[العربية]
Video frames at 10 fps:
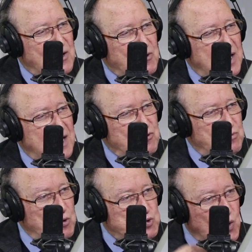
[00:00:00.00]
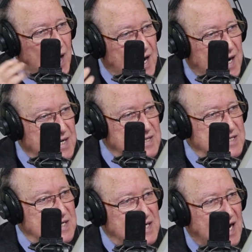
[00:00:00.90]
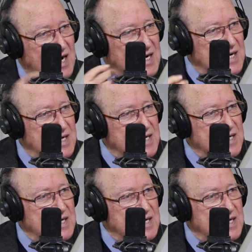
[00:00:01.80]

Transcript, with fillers: هو أنه موسوعة الأستاذ صافي يعني سعيد